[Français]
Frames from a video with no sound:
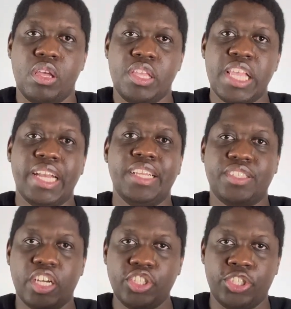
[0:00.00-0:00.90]
Il y a
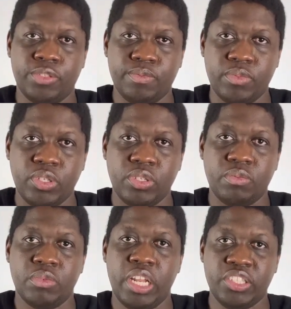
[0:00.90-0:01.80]
les anges,
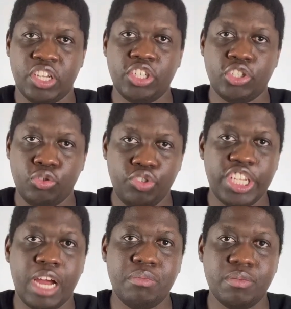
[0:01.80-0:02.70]
les anges du
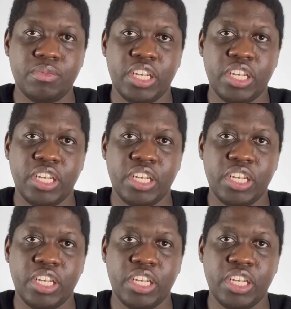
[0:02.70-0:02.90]
diable,